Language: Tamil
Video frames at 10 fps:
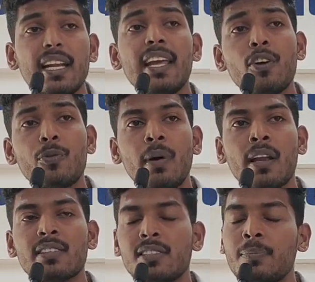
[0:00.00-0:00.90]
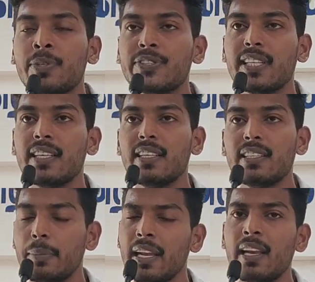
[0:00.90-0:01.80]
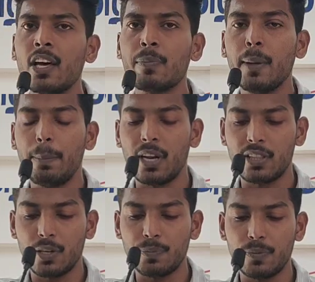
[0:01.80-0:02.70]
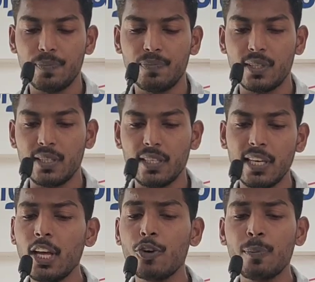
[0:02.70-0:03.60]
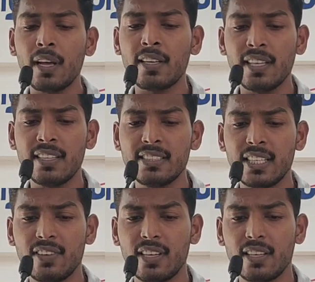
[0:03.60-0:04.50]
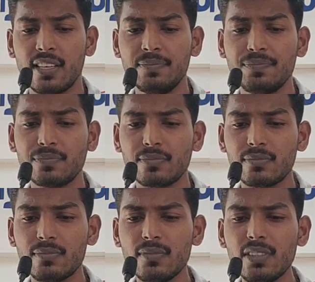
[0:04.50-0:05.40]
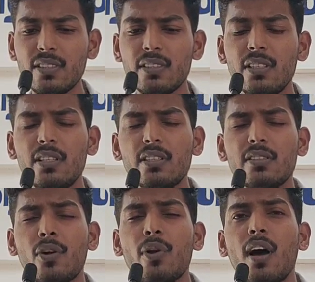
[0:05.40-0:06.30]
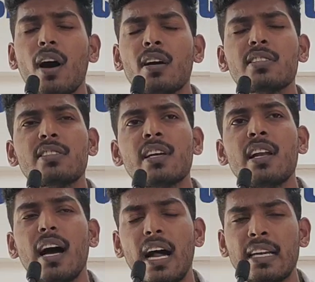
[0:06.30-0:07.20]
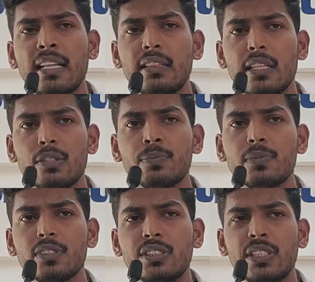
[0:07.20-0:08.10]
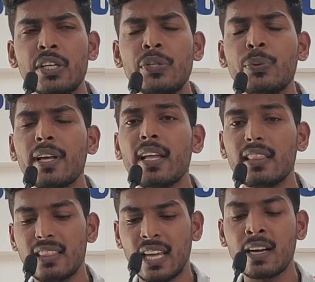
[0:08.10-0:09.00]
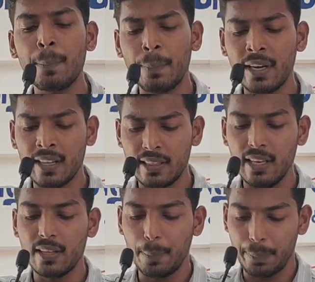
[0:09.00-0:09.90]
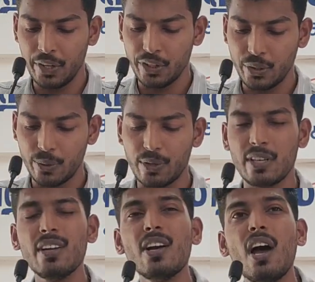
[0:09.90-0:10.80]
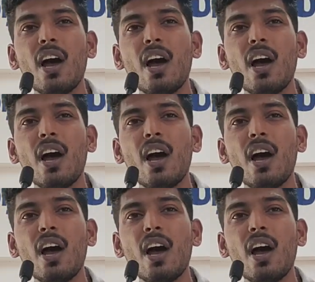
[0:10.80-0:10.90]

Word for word: இளையகுமாரன் சம்பவத்தை நம்ம எல்லாருமே பார்த்திருப்போம் இளையகுமாரன் என்ன செய்வார்னா தன்னுடைய ஆஸ்திகள் அனைத்தையும் தன்னுடைய தகப்பனிடத்திலிருந்து பிரித்து கொண்டு